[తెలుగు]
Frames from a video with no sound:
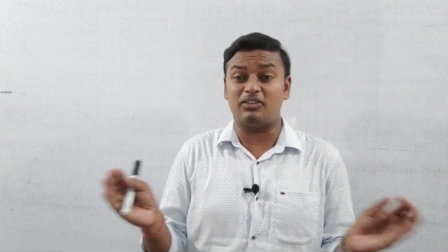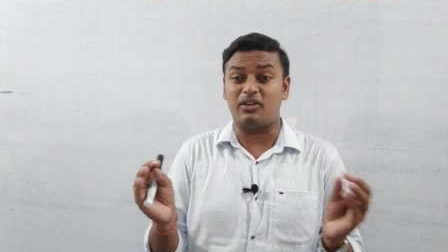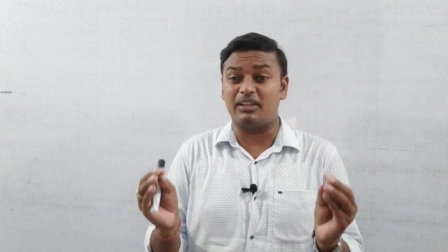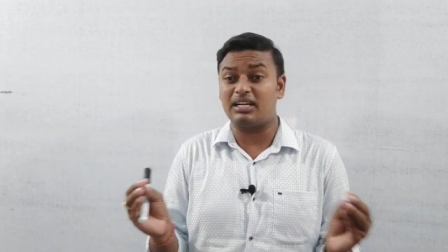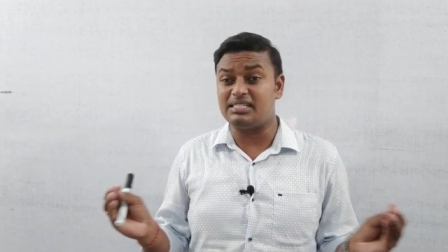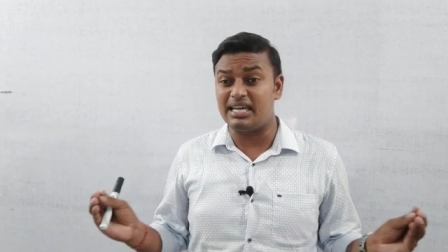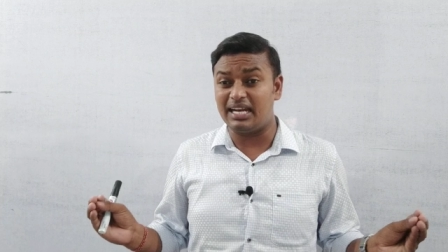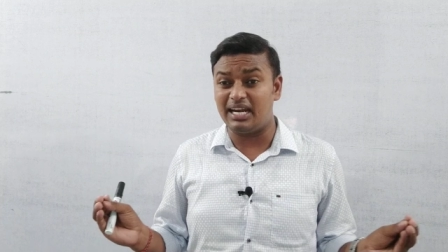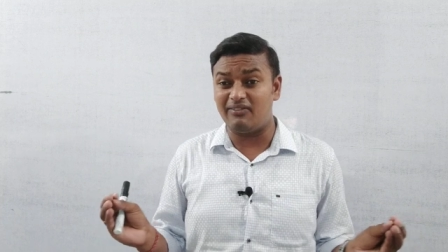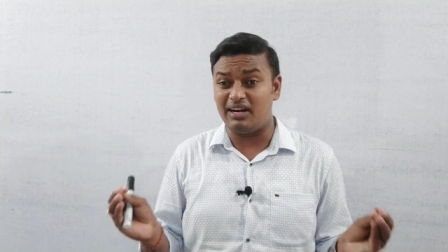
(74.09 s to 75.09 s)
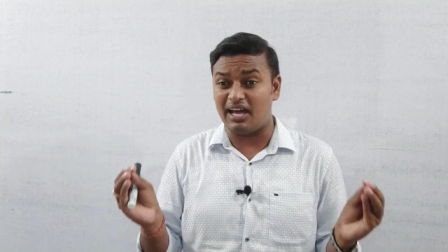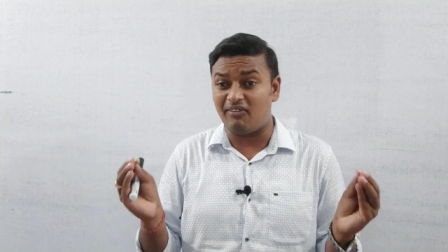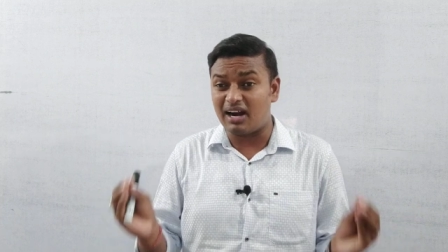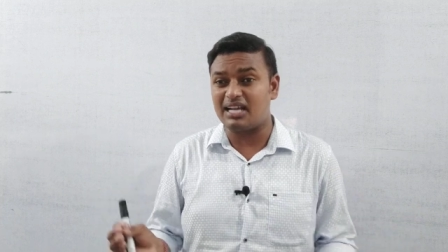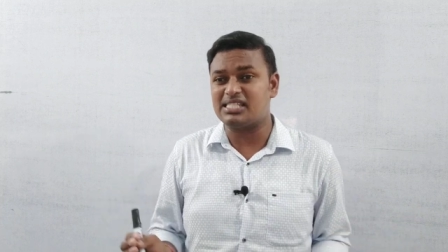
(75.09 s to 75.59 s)
తొందరగా జరిగేటువంటి
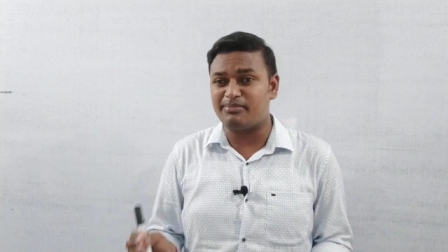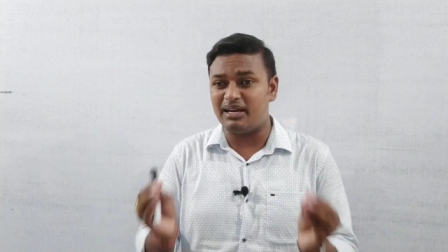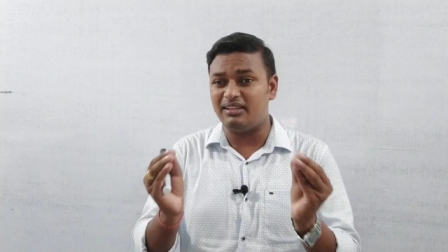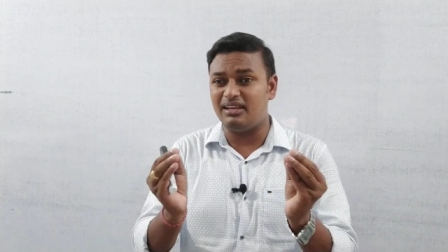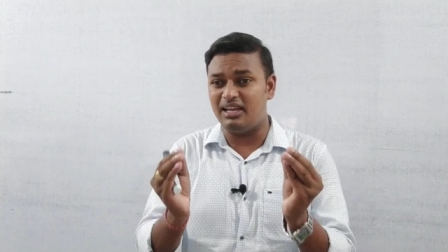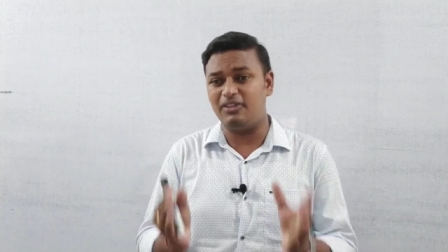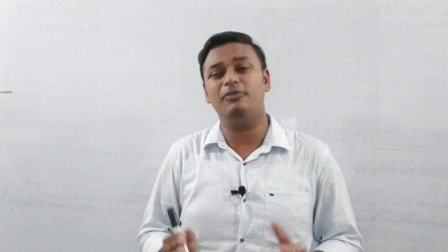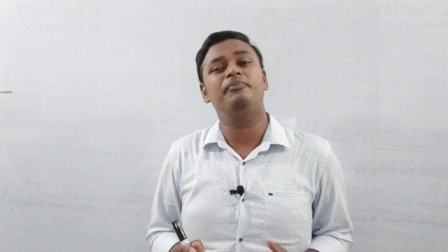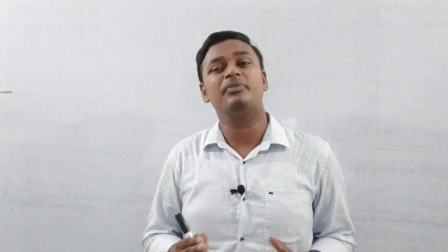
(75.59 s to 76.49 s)
అవకాశం అనేది లేదు